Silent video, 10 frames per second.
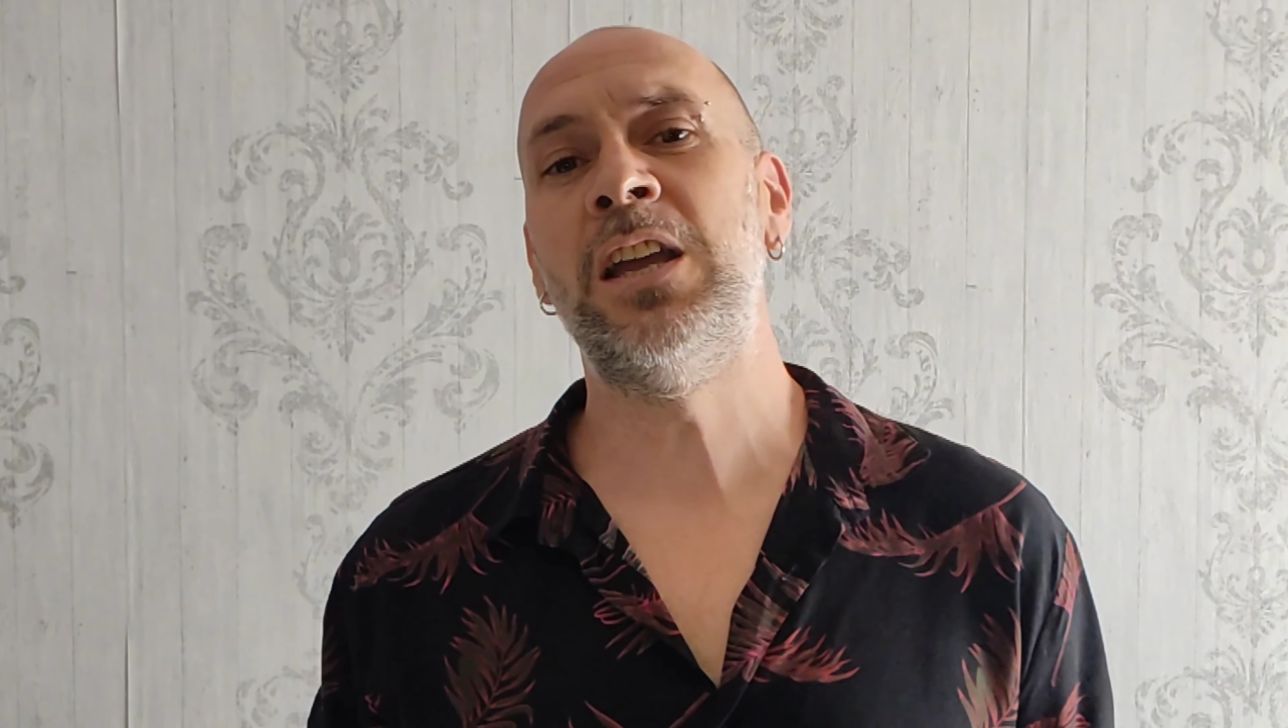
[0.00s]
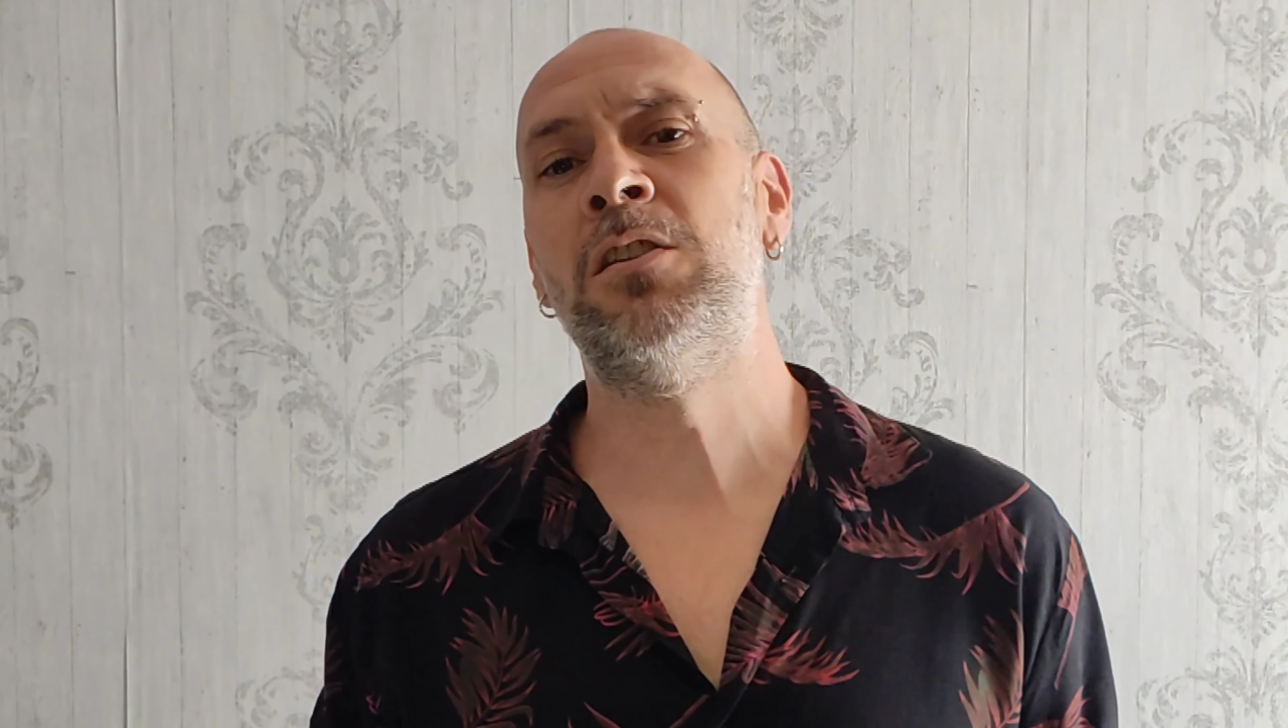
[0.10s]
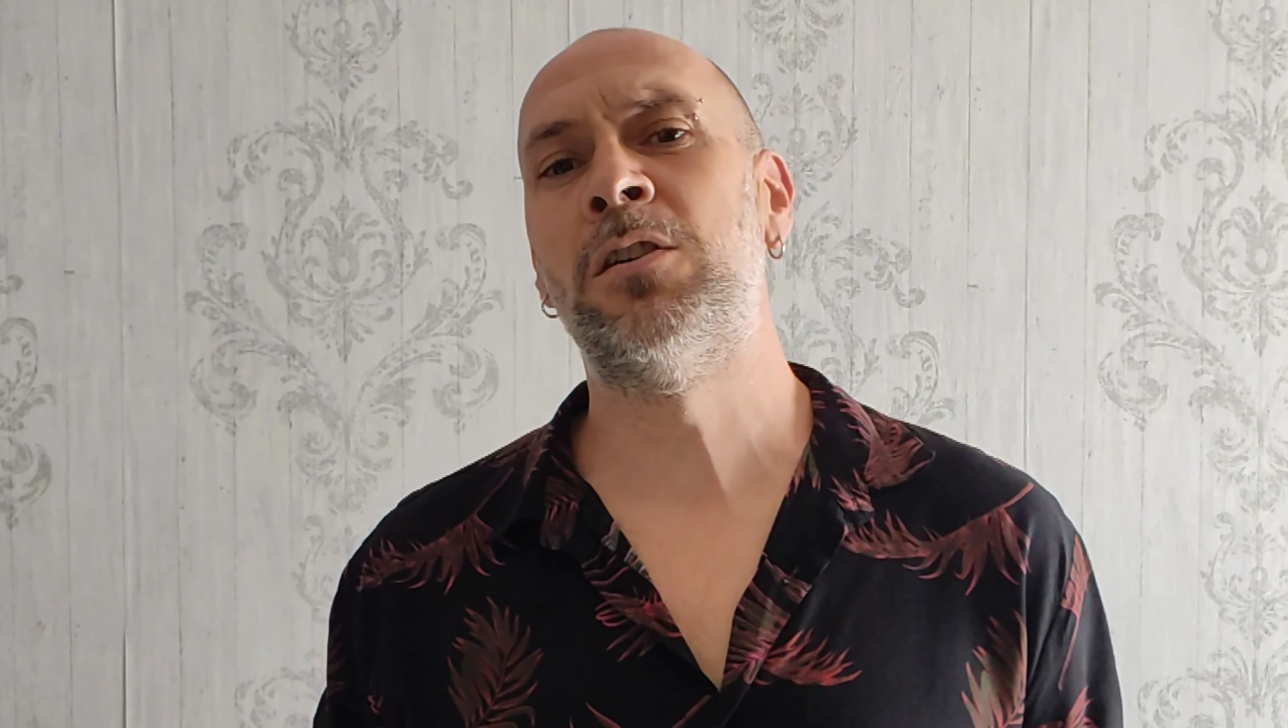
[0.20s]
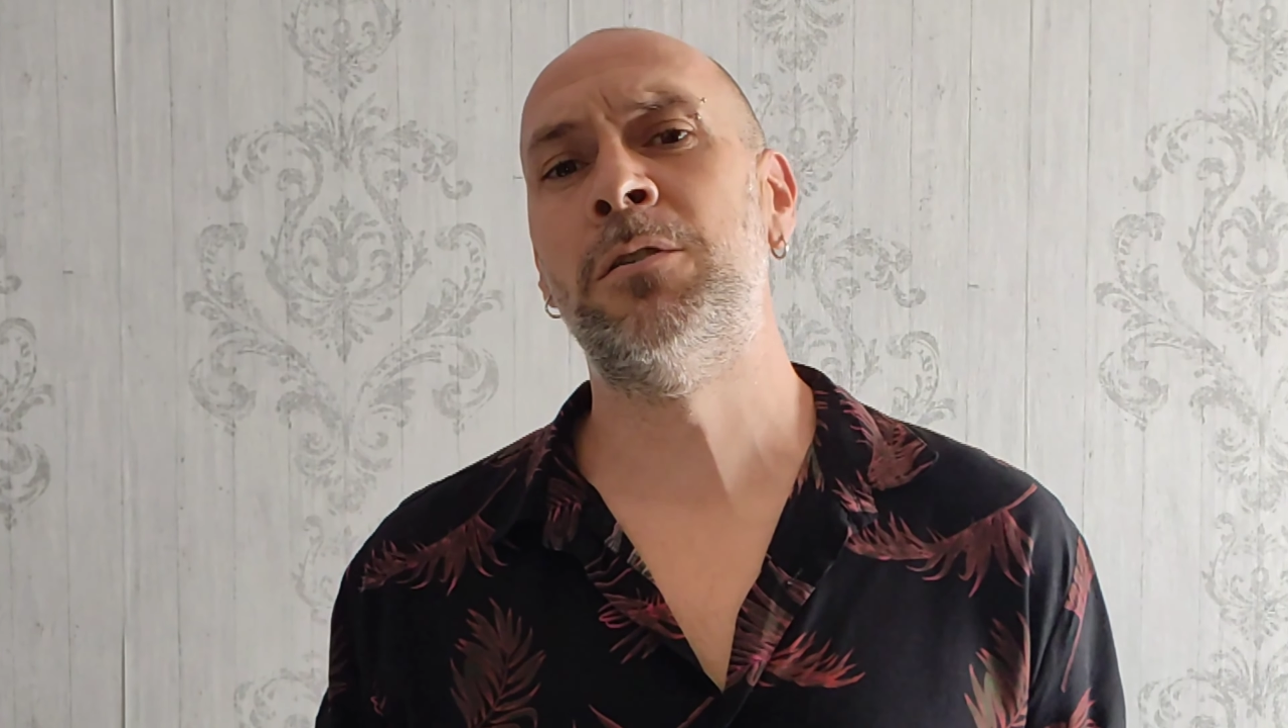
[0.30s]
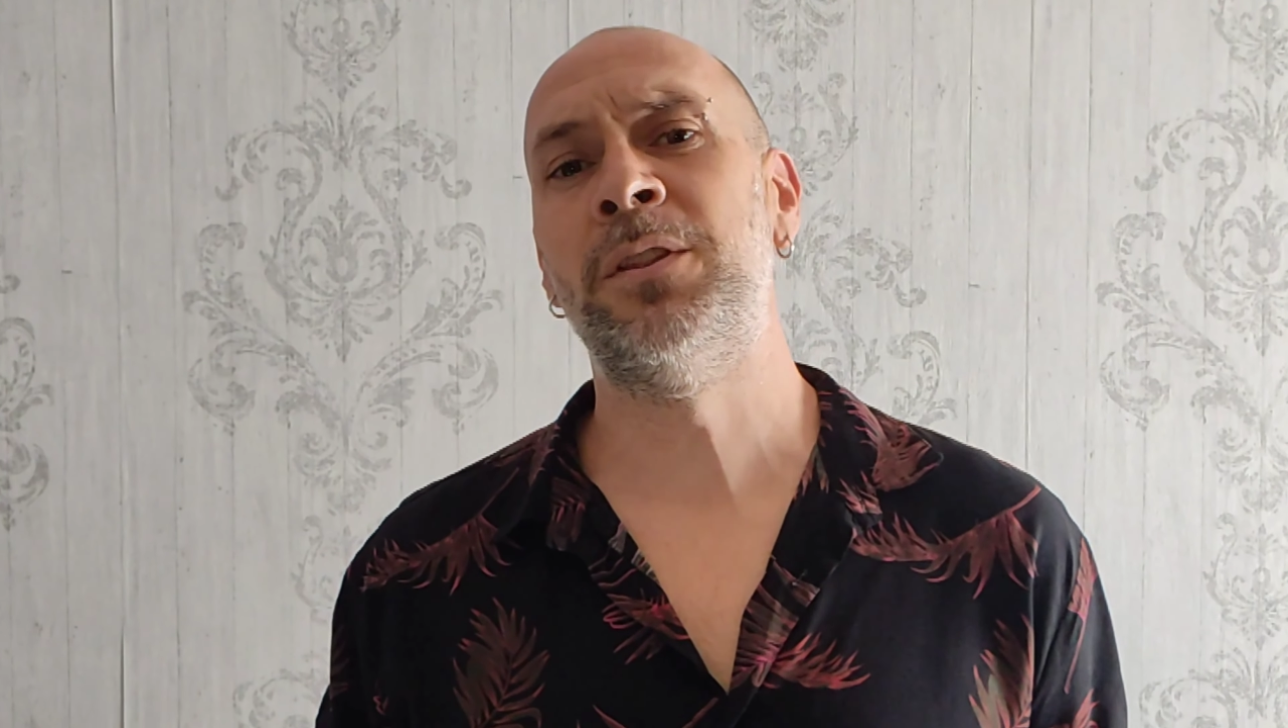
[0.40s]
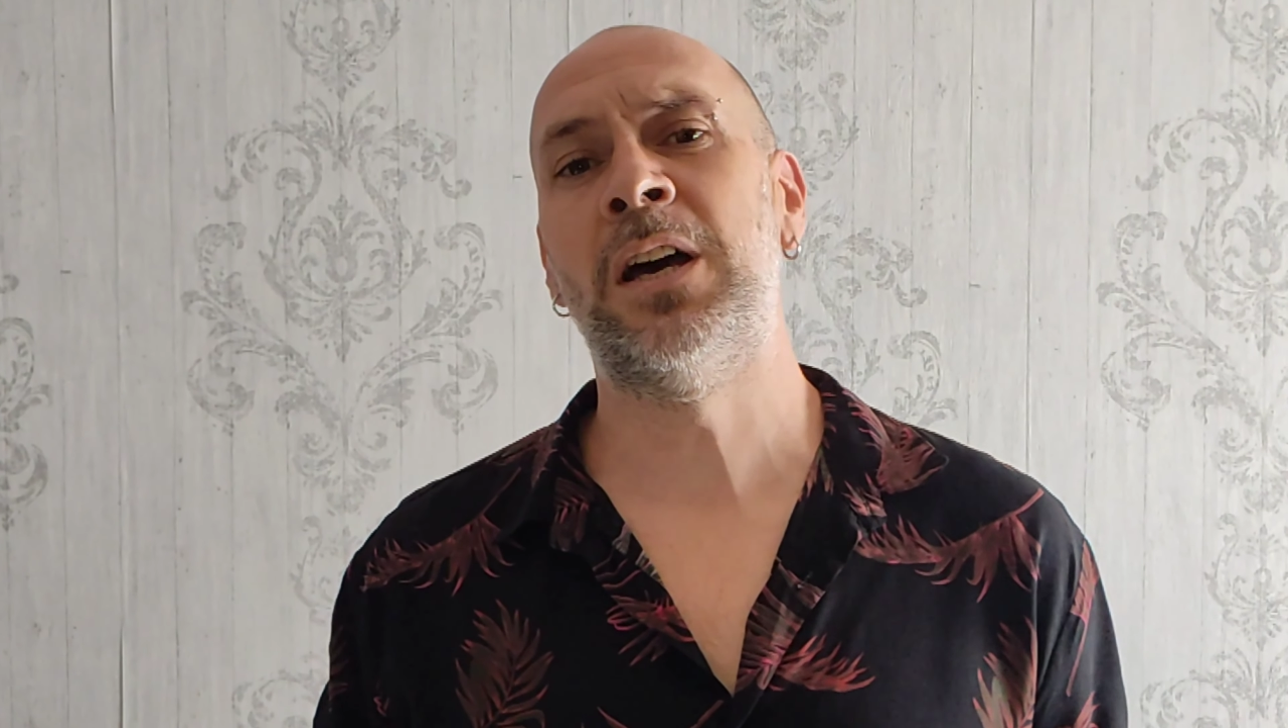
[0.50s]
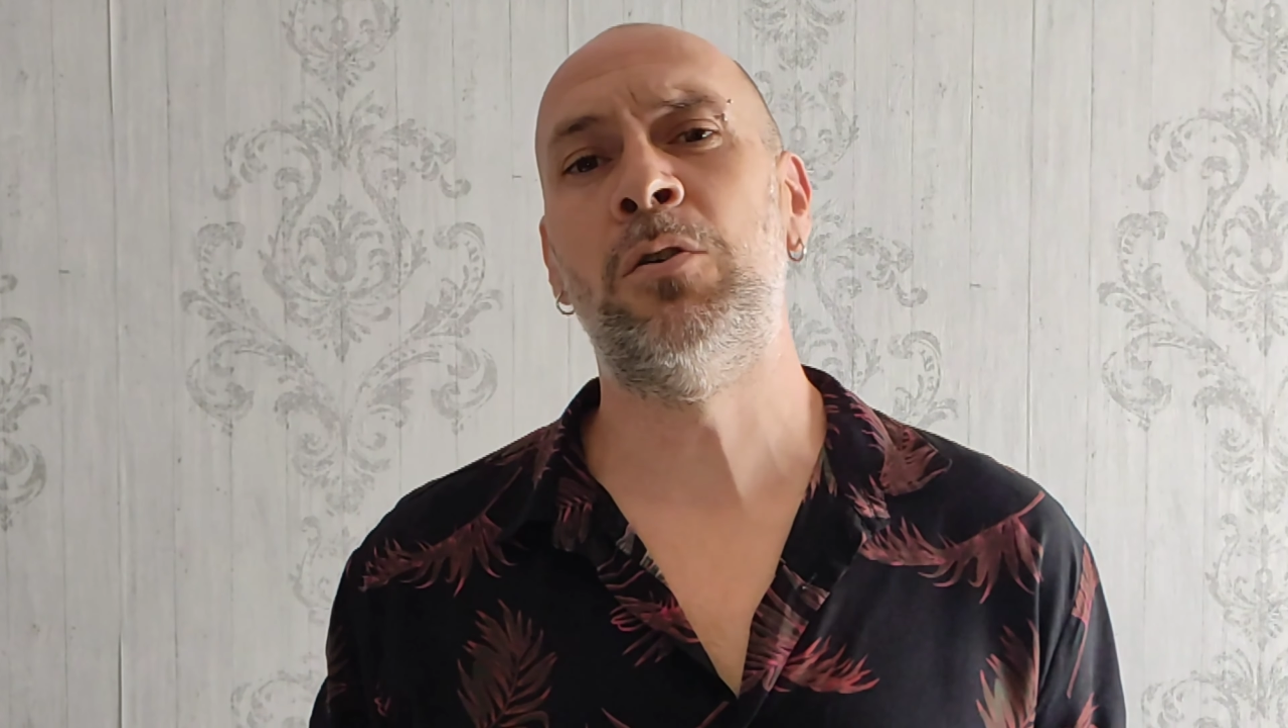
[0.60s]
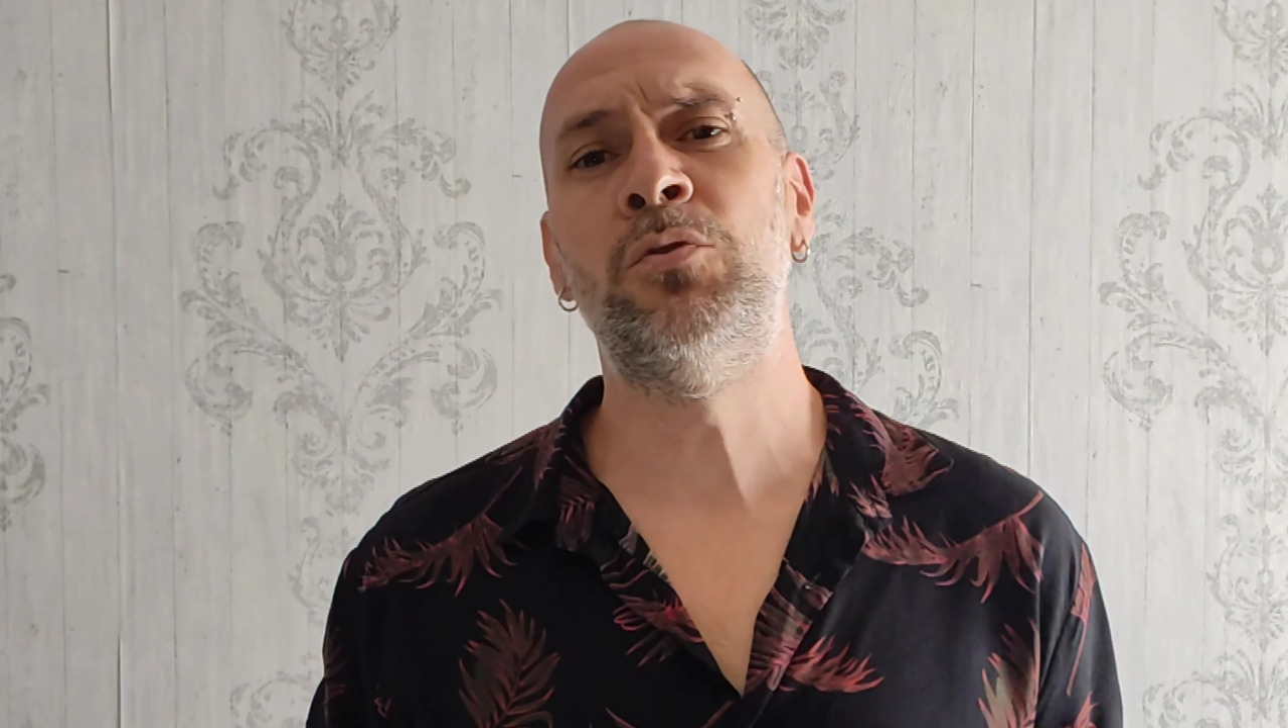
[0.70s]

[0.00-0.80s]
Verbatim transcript: y longevidad,